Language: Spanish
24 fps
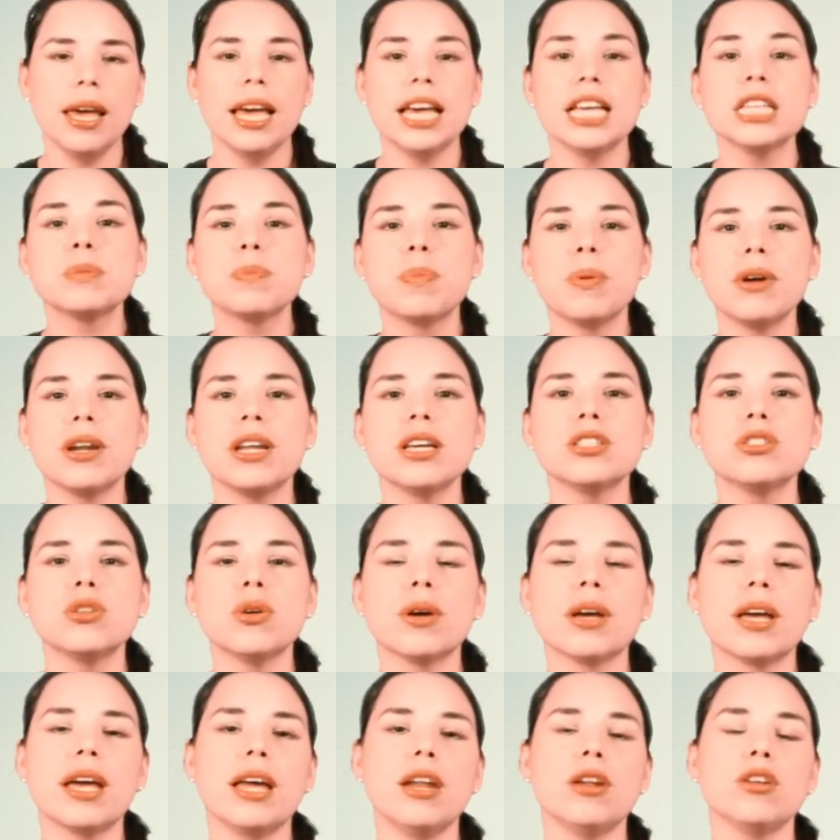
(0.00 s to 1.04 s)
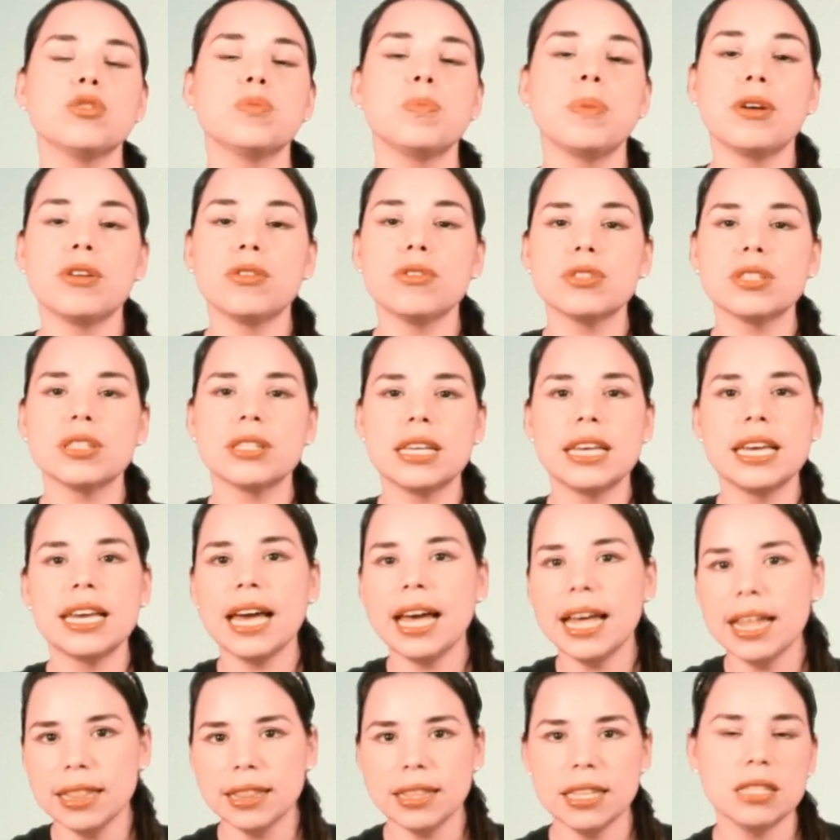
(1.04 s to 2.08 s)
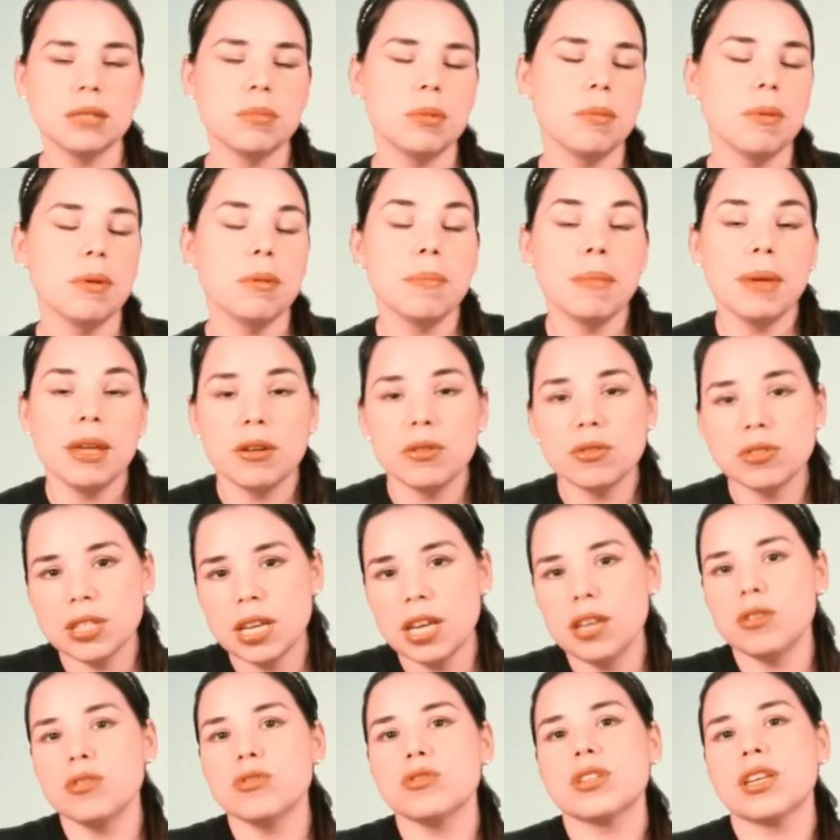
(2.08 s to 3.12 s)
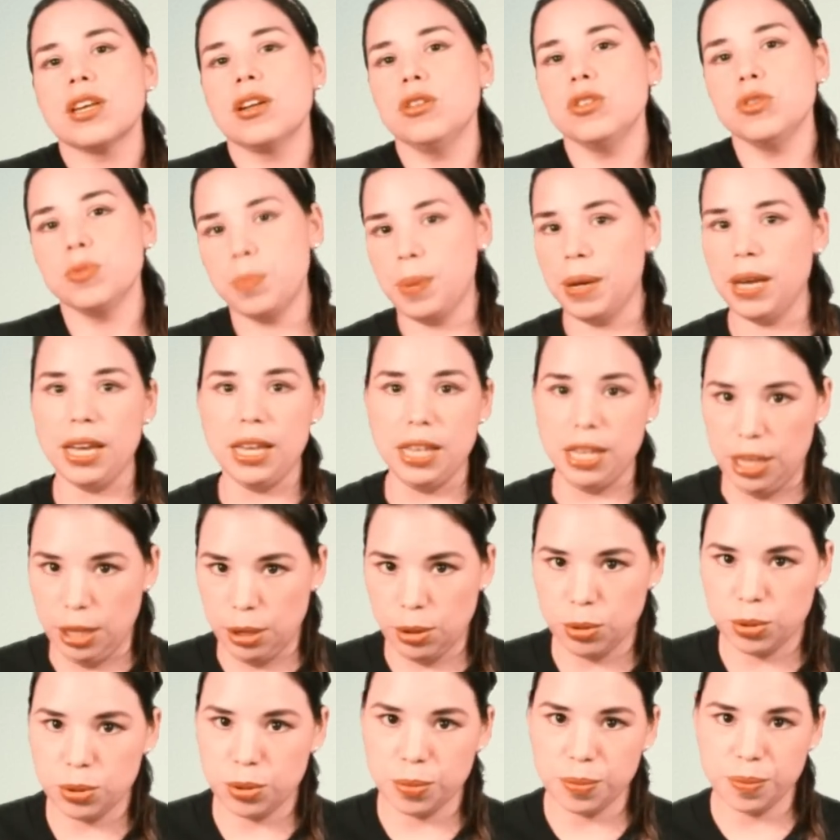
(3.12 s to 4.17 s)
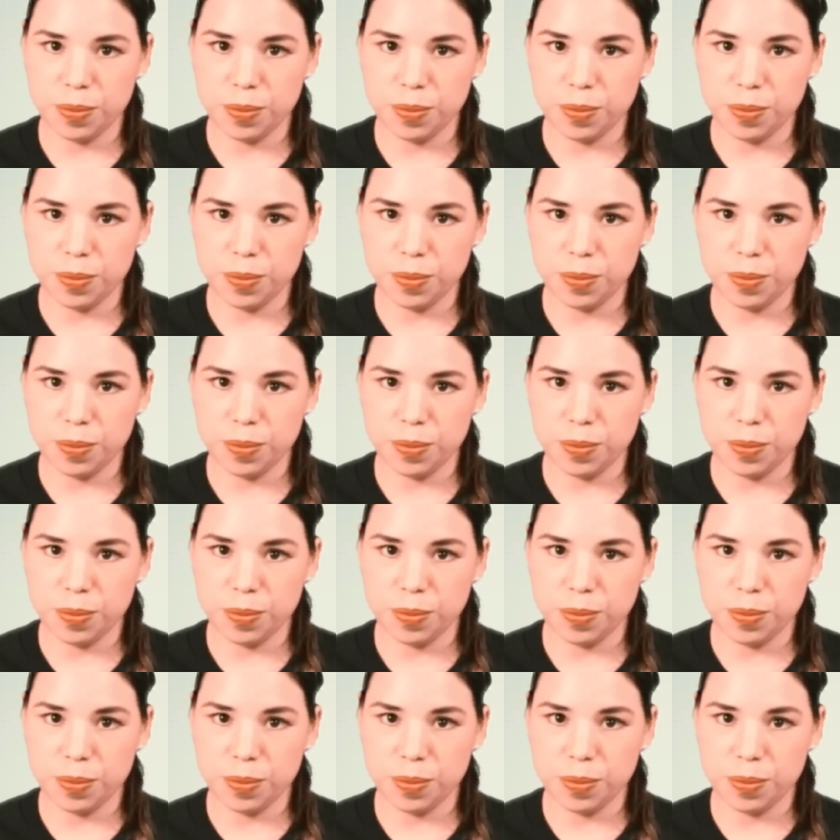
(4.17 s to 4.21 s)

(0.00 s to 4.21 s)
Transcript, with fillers: Es por eso que los perros gigantes viven menos años que los pequeñitos.